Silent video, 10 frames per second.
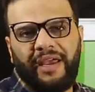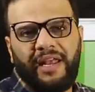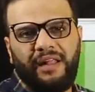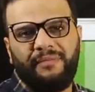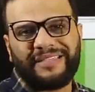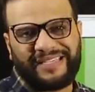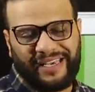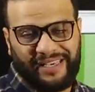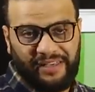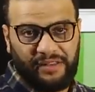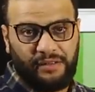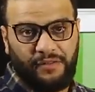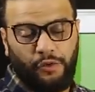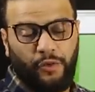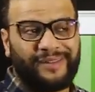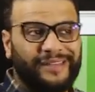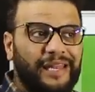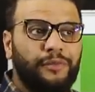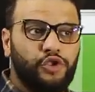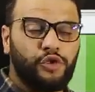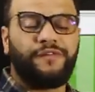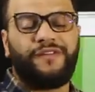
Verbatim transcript: المساكين وبالتالي بنشوف